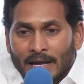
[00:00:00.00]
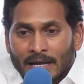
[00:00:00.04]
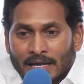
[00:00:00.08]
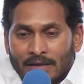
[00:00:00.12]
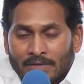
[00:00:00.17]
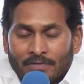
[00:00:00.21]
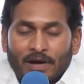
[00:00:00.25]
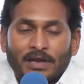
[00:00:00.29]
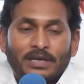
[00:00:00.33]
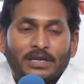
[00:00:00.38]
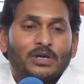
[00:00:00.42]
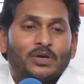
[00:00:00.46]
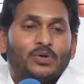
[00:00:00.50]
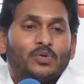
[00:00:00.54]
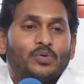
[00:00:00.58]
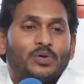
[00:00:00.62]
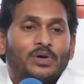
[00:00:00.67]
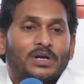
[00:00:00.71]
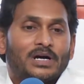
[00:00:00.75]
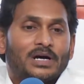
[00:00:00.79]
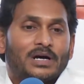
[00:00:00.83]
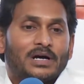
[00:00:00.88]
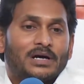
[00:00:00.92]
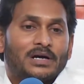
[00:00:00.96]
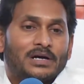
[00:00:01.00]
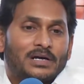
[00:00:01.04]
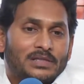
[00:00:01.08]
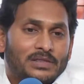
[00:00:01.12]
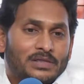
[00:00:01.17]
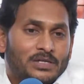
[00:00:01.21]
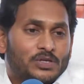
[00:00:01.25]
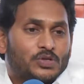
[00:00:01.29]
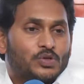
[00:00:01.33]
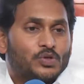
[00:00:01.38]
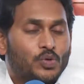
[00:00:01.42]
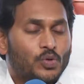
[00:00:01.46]
ఇవన్నీ కూడా
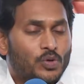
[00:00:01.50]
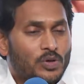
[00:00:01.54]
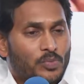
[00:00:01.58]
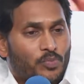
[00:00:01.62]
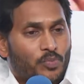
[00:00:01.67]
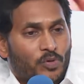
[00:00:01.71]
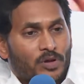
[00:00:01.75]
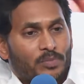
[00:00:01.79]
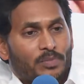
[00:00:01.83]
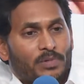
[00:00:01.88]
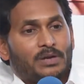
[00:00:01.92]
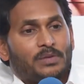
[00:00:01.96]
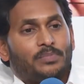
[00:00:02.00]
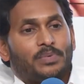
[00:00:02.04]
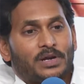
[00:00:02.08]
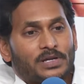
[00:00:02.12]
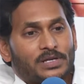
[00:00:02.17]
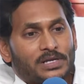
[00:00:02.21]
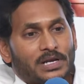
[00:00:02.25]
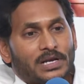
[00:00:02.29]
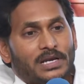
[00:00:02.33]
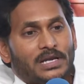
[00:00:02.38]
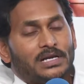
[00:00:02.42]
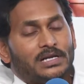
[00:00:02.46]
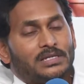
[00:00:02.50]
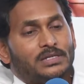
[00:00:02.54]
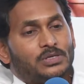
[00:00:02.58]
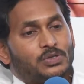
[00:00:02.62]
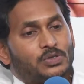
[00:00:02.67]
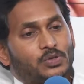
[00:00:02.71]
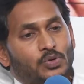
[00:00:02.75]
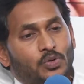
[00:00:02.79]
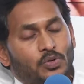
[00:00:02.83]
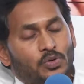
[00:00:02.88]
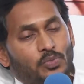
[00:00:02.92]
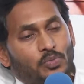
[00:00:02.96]
తీసుకొని పోయి మన ప్రజల్లోకి
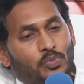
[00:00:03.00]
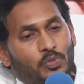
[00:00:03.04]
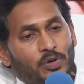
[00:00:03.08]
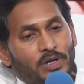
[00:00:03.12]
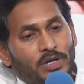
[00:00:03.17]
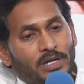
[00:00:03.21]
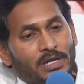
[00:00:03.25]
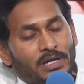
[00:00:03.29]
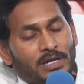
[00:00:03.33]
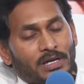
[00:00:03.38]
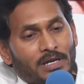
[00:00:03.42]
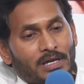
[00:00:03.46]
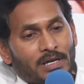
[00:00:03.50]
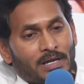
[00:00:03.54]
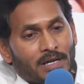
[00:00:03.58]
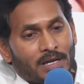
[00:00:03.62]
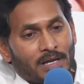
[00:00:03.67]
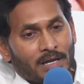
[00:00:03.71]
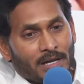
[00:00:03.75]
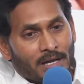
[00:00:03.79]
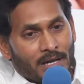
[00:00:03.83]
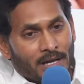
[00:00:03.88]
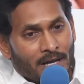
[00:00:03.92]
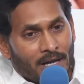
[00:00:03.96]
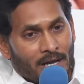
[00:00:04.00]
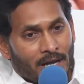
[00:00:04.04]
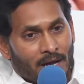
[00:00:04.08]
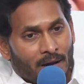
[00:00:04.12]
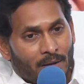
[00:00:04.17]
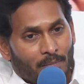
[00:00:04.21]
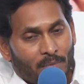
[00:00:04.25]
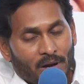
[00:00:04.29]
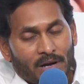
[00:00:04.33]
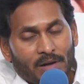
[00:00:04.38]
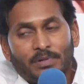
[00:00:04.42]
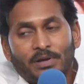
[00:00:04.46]
తీసుకొని పోయి
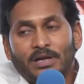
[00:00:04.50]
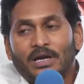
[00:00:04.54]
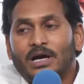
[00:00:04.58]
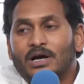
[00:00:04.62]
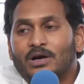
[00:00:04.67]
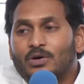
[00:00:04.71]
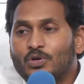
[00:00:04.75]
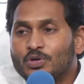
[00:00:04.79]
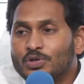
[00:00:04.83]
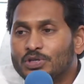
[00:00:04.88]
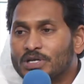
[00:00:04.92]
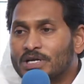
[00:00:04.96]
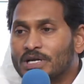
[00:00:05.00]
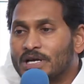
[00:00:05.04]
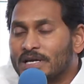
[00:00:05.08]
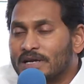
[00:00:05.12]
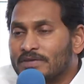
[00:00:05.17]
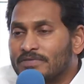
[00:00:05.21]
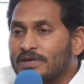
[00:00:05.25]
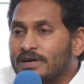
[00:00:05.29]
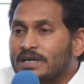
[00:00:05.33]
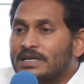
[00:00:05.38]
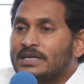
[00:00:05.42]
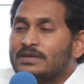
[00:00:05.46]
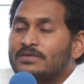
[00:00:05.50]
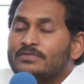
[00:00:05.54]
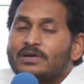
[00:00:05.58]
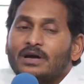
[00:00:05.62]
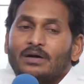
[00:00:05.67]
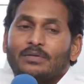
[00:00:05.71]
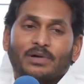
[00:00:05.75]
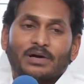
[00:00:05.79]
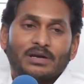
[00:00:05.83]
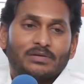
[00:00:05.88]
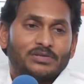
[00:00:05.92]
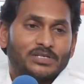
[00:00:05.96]
మనం ఇంకా కొద్దిగా ఎఫెక్టివ్గా
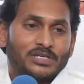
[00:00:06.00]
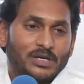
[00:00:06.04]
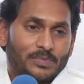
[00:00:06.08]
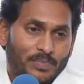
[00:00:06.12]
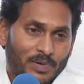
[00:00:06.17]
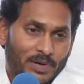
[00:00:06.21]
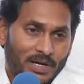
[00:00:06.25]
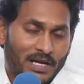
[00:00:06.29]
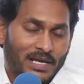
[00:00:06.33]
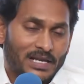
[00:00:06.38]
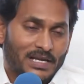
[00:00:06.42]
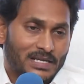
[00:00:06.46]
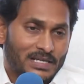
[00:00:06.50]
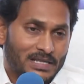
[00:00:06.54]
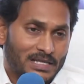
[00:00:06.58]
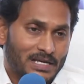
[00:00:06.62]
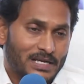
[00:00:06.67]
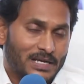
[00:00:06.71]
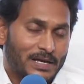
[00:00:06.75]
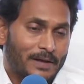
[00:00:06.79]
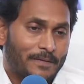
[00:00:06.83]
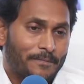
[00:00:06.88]
మనం చెప్పగలిగితే